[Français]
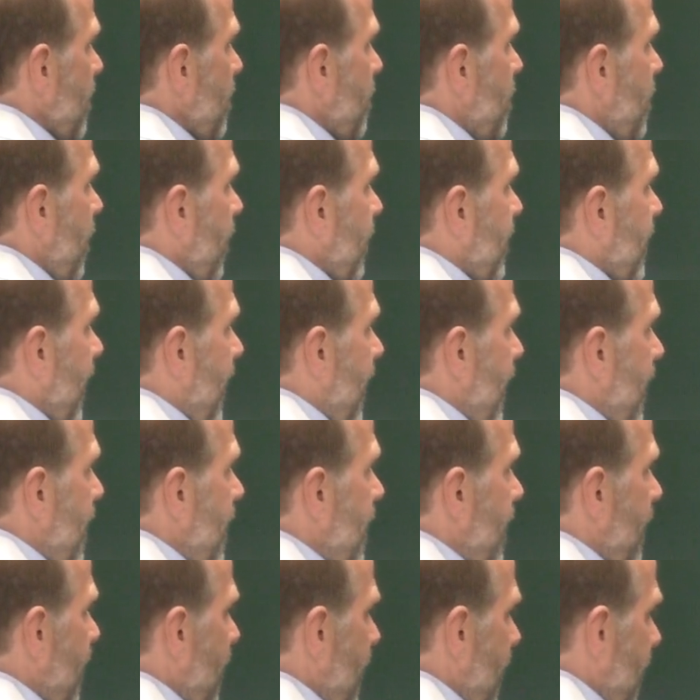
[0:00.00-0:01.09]

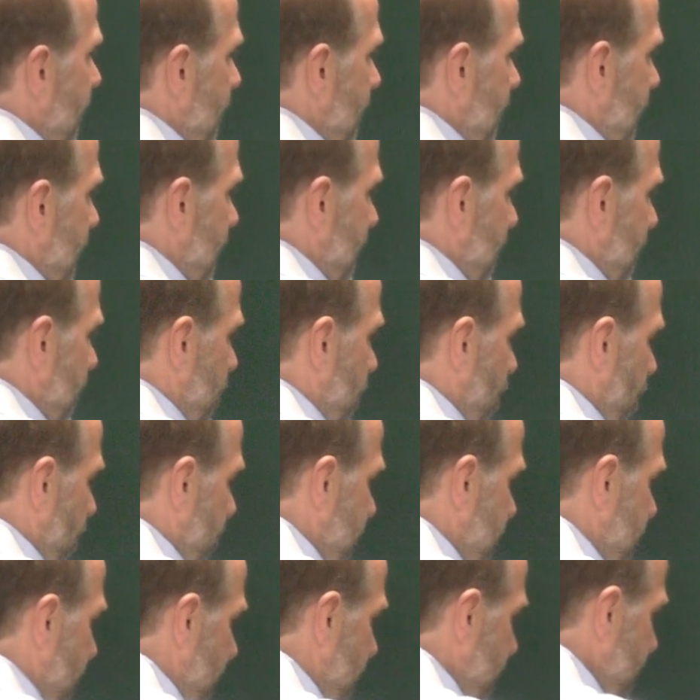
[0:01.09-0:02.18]
ventrales et
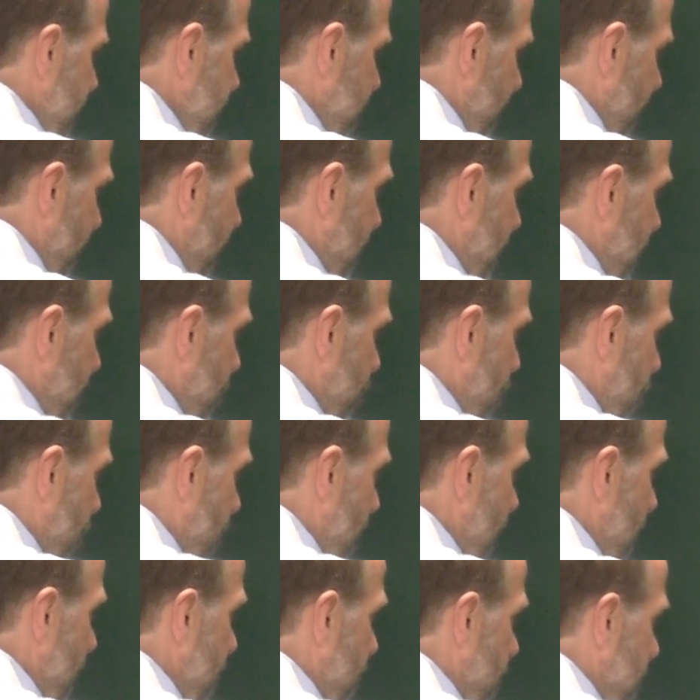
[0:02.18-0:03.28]
dorsales, ces faisceaux
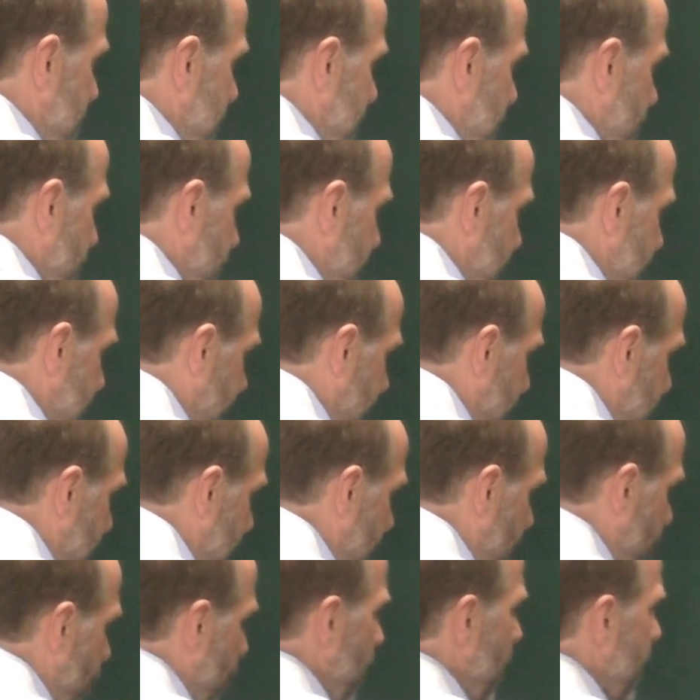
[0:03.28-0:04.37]

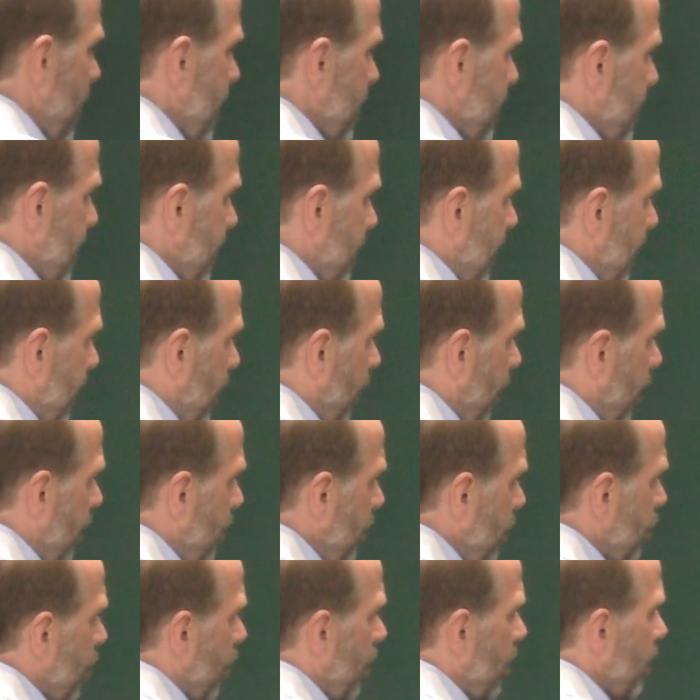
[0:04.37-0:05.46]
spinocérébelleux s'intégrant
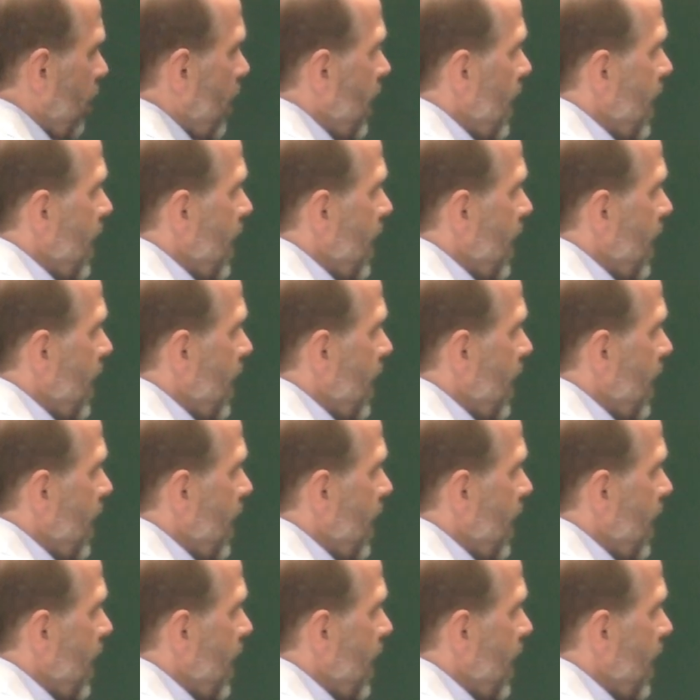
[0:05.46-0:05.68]
dans